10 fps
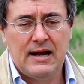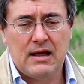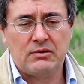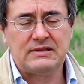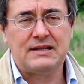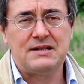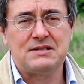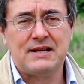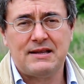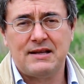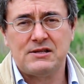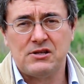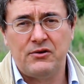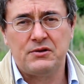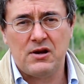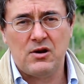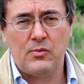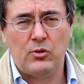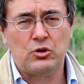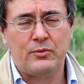la quantità di insetti che si trovano nel terreno
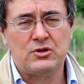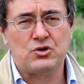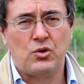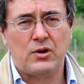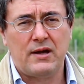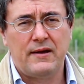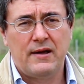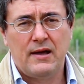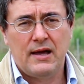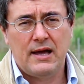è molto maggiore